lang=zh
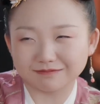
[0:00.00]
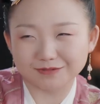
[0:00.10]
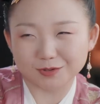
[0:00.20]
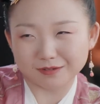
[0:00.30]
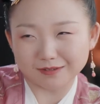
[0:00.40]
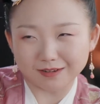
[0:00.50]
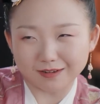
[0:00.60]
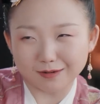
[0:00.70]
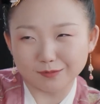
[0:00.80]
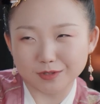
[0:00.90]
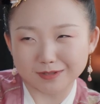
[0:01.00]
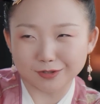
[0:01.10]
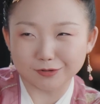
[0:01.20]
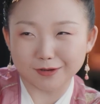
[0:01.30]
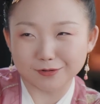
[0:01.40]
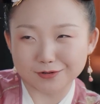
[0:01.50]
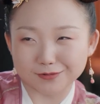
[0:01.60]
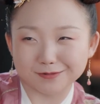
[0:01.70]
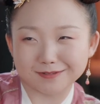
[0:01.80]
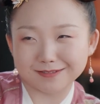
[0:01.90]
宣郎，没想到你还有这
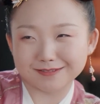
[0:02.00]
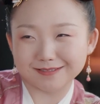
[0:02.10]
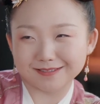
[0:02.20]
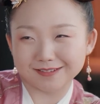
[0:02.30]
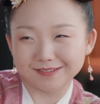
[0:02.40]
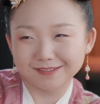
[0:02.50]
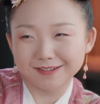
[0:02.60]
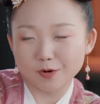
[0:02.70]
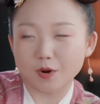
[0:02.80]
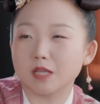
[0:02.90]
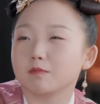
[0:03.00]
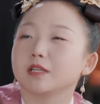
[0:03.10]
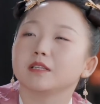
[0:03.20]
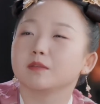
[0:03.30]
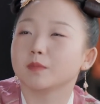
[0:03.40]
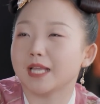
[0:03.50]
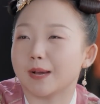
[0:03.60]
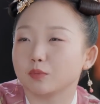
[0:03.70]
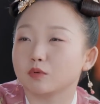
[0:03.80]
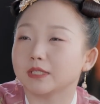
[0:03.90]
种心思，我还以为你们俩不
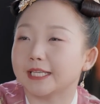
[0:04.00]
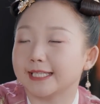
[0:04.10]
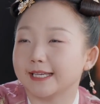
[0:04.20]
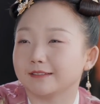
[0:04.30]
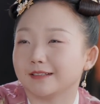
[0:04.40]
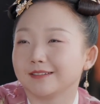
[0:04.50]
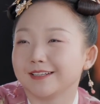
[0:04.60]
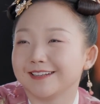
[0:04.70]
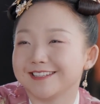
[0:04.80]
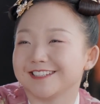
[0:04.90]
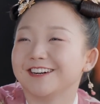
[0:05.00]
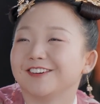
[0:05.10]
共戴天呢。行，